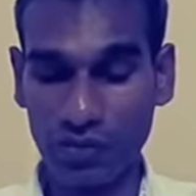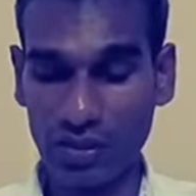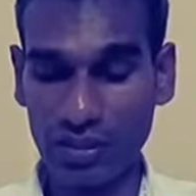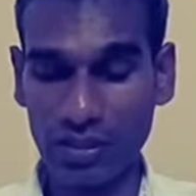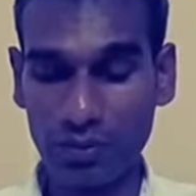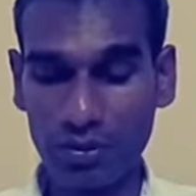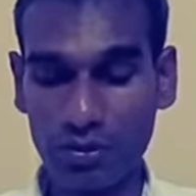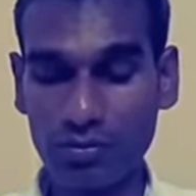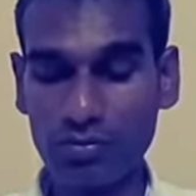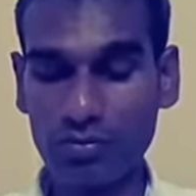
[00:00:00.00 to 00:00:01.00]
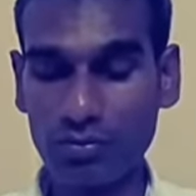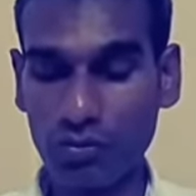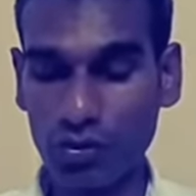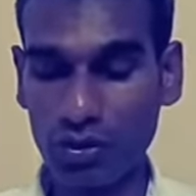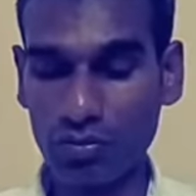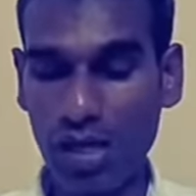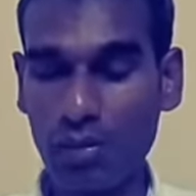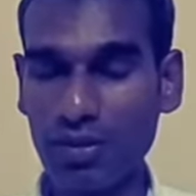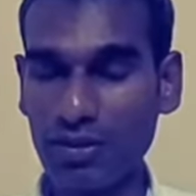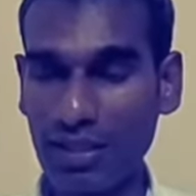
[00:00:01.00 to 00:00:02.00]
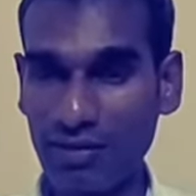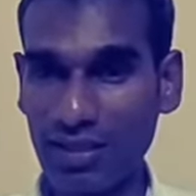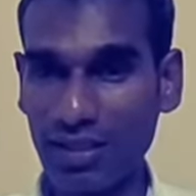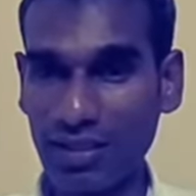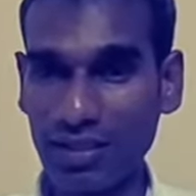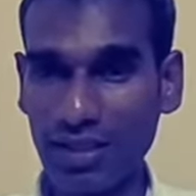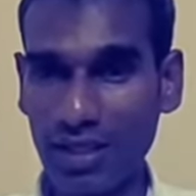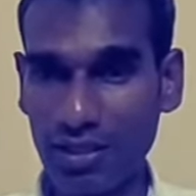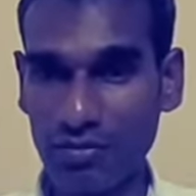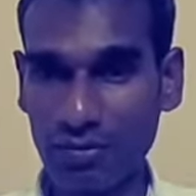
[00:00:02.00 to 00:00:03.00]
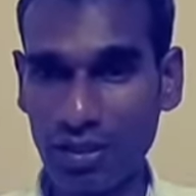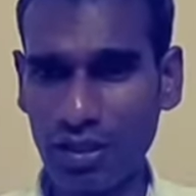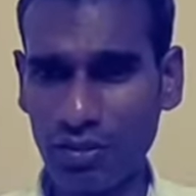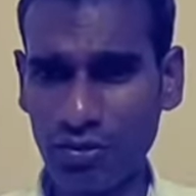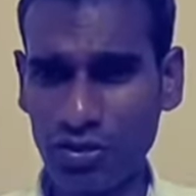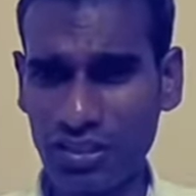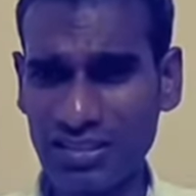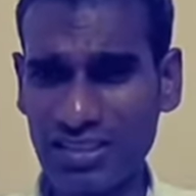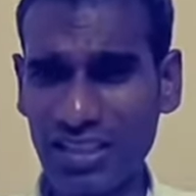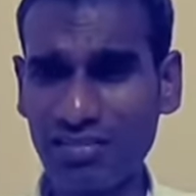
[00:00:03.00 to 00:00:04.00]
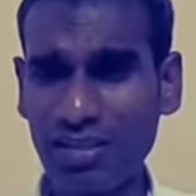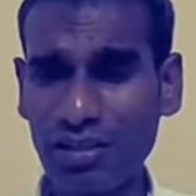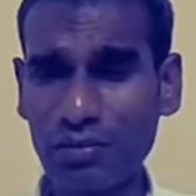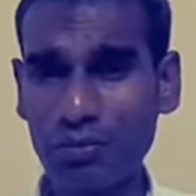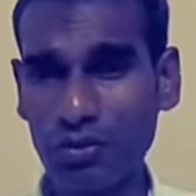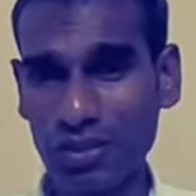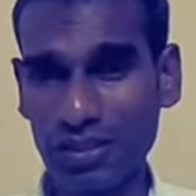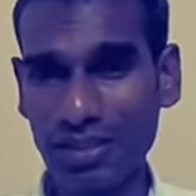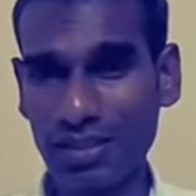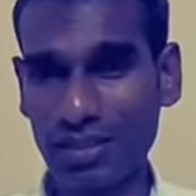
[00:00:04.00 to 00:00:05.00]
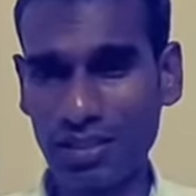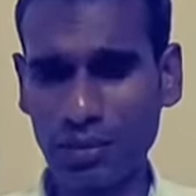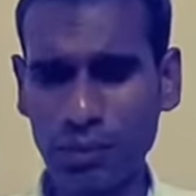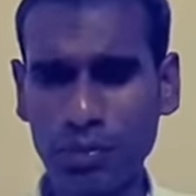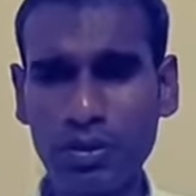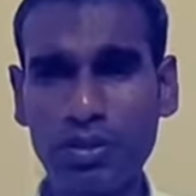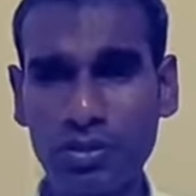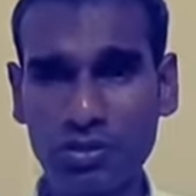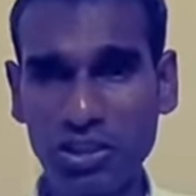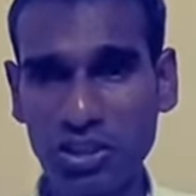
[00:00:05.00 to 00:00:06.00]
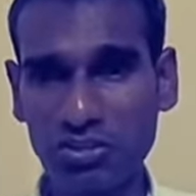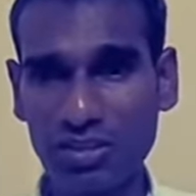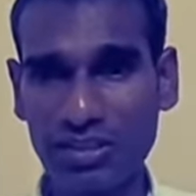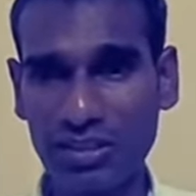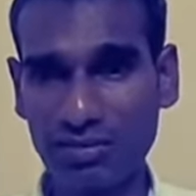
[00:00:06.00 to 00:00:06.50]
ஸோ அதுக்கு என்ன பண்ணணும் ஒரு பாபாவை தவிர எனக்கு யாரும் இல்லை அவருடைய சேவையில மூழ்கி கிடக்குறான் அப்படி இருக்கணும் ஈஸ்வரிய